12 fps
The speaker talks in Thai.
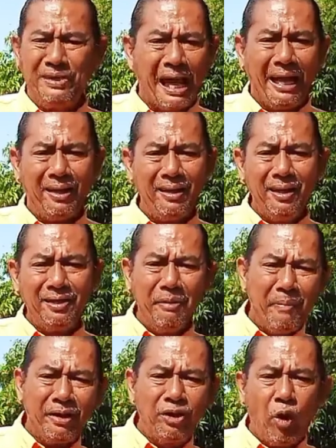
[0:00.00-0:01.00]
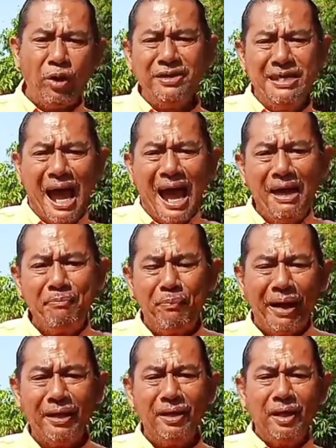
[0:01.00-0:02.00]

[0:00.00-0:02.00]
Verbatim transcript: ใจที่มันโดนย้ายไป